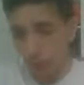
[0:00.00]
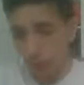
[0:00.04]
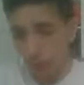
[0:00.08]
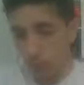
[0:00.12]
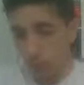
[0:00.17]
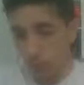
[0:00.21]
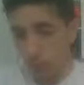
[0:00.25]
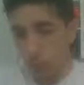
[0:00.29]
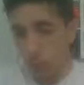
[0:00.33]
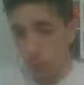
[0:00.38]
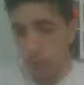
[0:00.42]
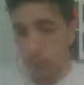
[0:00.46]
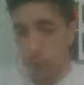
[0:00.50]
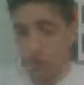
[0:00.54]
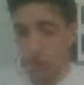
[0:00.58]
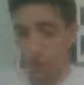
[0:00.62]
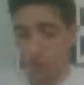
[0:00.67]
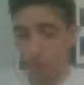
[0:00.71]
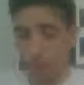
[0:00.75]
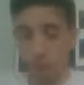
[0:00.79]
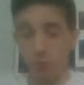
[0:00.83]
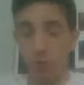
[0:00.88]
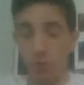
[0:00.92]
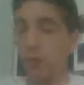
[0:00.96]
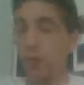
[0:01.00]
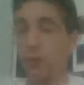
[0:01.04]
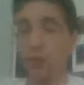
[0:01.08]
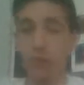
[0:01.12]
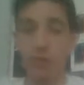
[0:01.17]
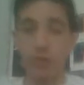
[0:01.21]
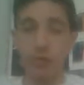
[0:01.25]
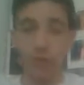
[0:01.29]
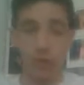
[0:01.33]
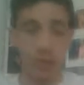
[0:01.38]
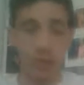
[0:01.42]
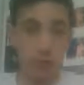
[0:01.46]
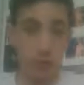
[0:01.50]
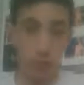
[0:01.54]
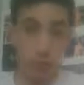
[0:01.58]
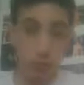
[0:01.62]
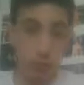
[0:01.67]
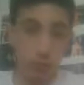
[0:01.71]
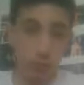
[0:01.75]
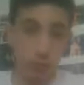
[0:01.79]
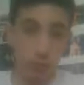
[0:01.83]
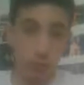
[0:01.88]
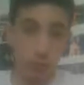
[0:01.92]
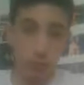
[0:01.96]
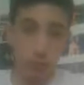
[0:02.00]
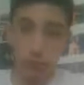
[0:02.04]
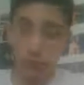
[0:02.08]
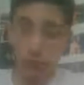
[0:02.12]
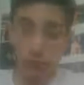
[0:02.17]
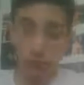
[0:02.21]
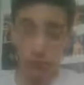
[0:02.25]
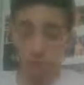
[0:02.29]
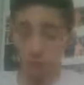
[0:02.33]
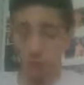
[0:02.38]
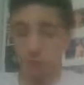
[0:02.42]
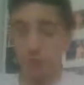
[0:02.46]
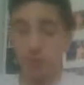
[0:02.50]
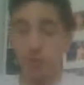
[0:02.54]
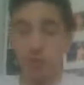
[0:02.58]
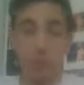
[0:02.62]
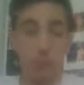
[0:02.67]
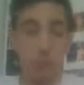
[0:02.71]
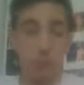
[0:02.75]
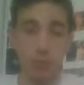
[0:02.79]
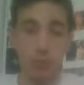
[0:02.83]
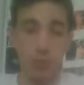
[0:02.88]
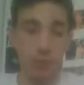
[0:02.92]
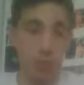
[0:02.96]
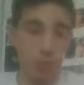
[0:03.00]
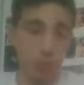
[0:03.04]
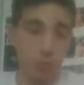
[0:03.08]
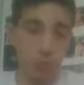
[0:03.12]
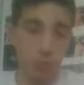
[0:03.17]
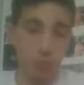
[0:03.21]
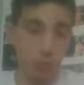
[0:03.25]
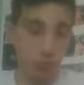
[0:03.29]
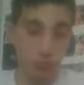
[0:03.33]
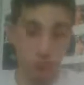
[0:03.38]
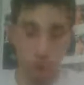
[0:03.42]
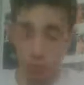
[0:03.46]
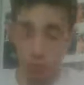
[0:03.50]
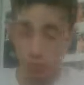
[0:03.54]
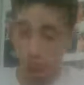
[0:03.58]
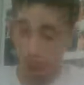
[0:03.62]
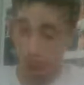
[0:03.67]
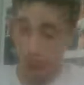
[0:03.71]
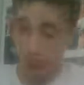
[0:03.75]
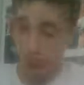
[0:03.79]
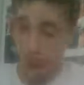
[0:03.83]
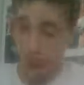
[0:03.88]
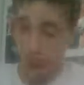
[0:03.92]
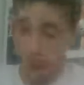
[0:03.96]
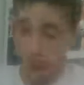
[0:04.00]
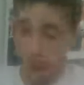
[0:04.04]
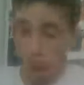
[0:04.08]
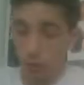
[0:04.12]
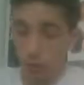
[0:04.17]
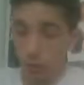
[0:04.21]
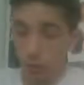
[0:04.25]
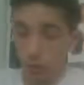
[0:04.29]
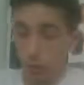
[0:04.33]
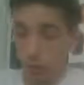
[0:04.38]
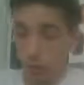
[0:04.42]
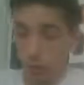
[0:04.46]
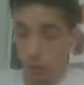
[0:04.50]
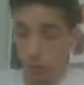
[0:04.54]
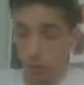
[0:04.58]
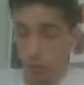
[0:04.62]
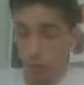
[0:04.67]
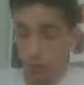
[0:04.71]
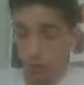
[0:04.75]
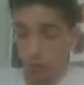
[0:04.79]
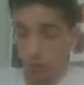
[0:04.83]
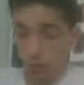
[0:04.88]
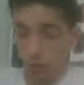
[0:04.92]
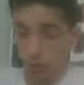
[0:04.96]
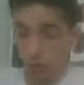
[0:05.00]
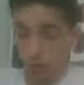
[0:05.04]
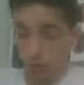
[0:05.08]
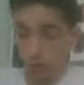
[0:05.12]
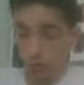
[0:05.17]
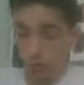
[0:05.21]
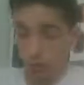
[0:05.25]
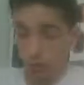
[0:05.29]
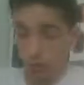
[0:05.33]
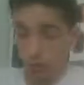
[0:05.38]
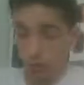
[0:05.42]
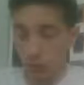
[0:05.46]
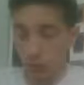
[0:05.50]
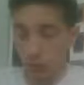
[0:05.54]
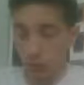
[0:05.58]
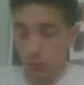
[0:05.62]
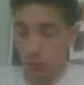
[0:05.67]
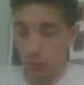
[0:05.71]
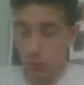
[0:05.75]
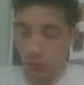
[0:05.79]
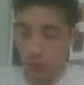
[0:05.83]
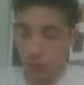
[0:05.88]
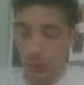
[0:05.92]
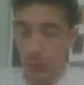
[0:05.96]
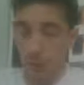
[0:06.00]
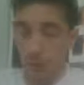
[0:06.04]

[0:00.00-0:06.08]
même si j'ai jamais été un fan des deux. Je les aime bien sans plus. Voilà, donc je suis un peu aux sur ce match.